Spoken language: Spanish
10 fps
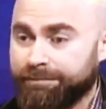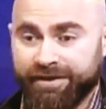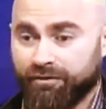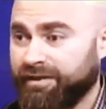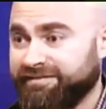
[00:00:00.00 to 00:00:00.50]

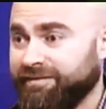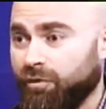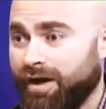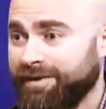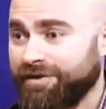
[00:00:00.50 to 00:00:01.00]
pero que se
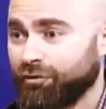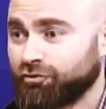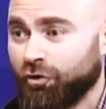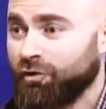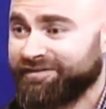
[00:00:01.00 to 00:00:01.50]
nos ha
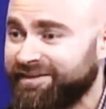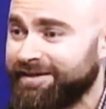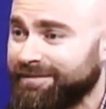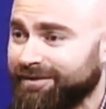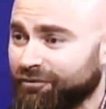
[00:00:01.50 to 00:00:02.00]
venido todo
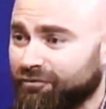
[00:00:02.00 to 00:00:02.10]
encima,